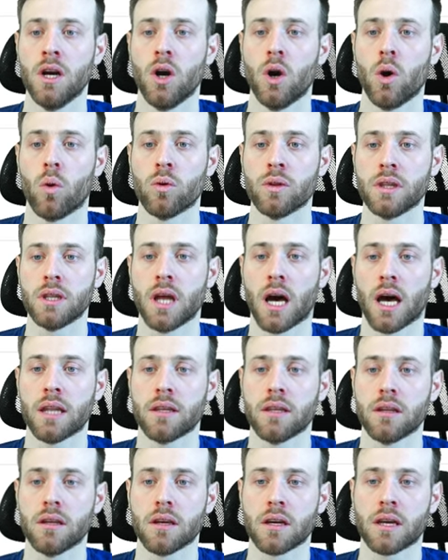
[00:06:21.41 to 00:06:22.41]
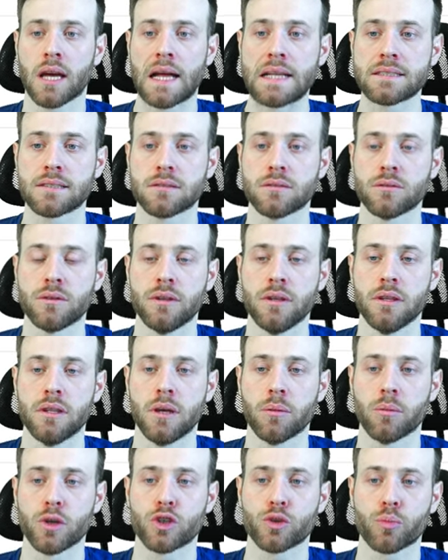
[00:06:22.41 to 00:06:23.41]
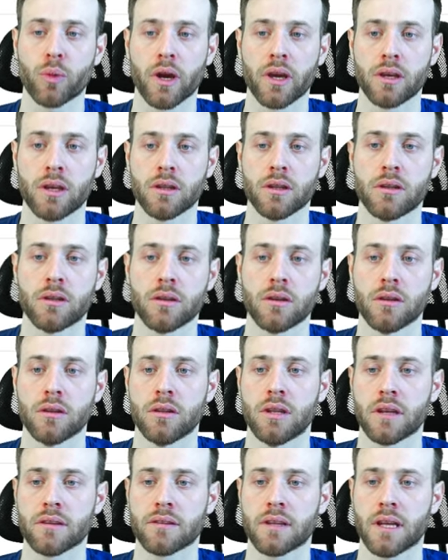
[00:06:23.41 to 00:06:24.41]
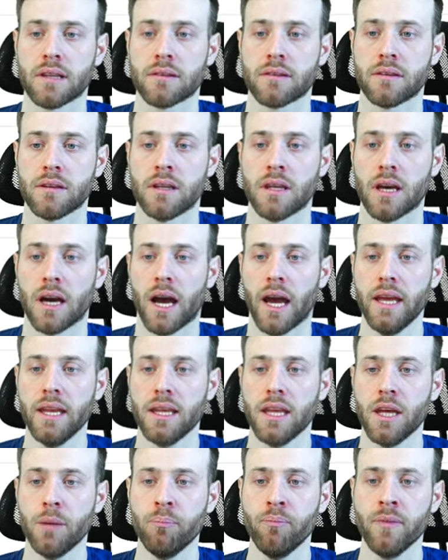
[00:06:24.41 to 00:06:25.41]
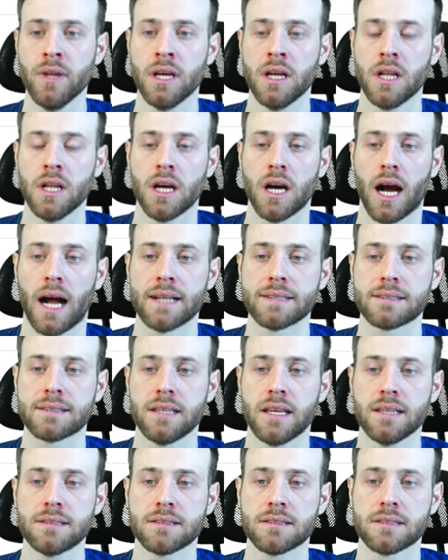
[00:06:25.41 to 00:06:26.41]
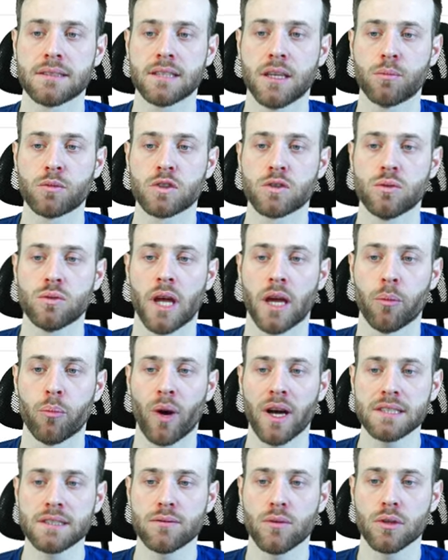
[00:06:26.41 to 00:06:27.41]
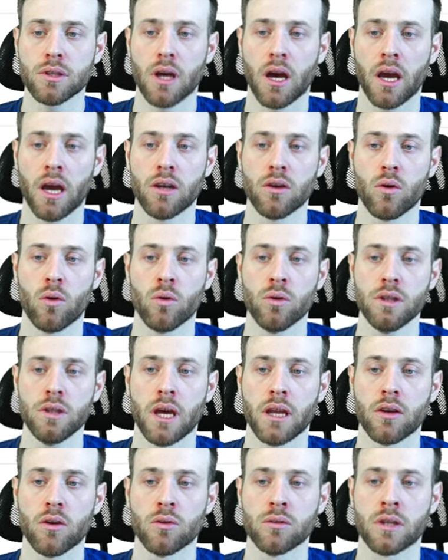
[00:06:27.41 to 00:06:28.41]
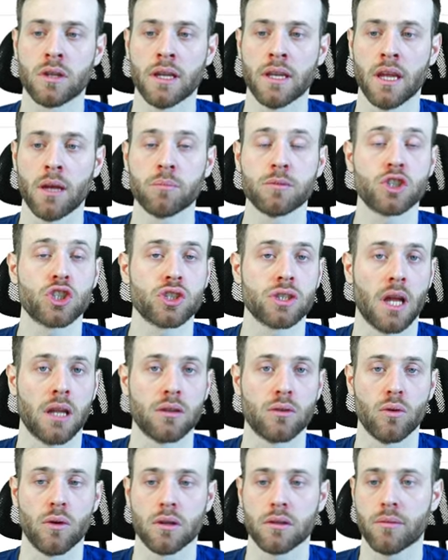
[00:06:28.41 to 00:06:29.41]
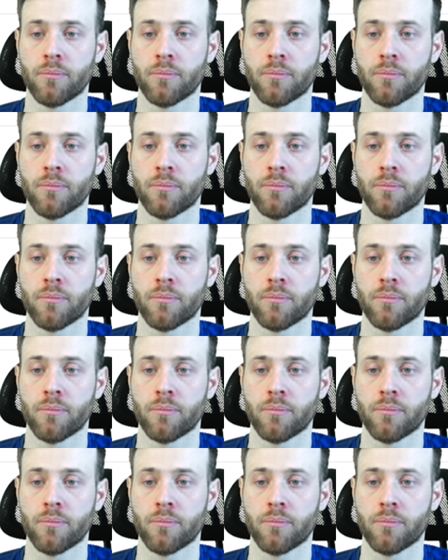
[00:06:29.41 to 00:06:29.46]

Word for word: Und dann äh, kannst du hier dementsprechend äh, das Ganze hier eingeben. Als nächstes gibst du dein Passwort ein und dein Unternehmensstandort.